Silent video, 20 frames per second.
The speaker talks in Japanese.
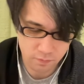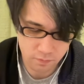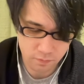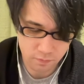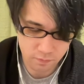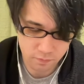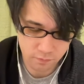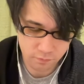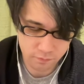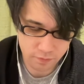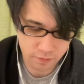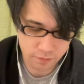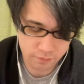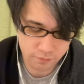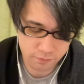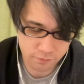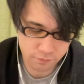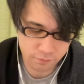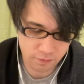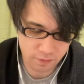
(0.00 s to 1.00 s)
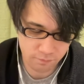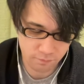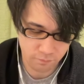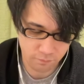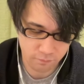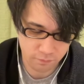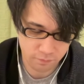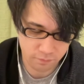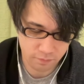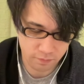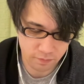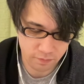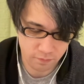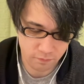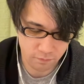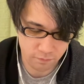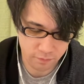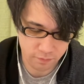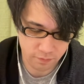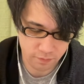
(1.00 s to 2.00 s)
言うて 2way 持ってるキャラが
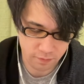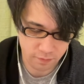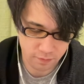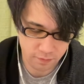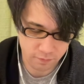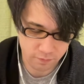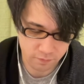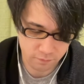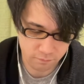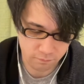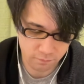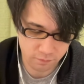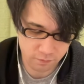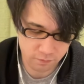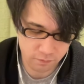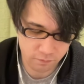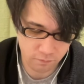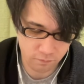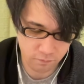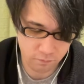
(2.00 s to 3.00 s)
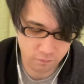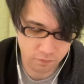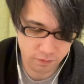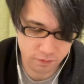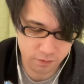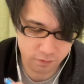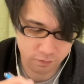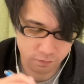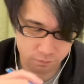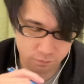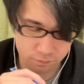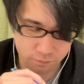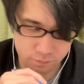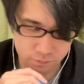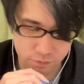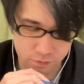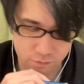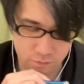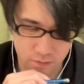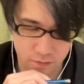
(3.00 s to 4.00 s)
多いんでね別に4攻撃していく分
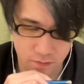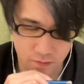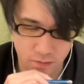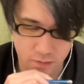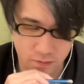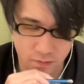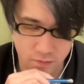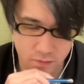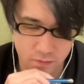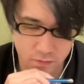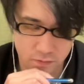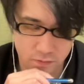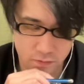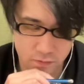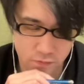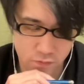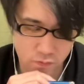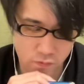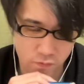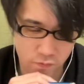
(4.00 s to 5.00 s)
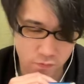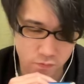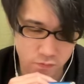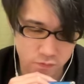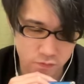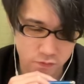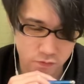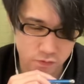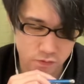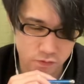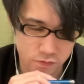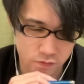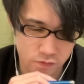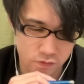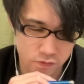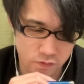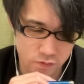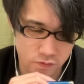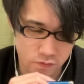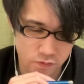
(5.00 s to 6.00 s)
にははいよしよしよ
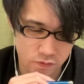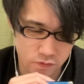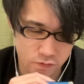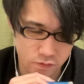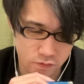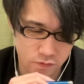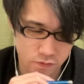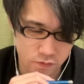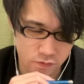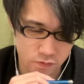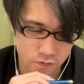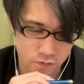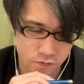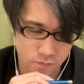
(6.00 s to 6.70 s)
しよしよしよし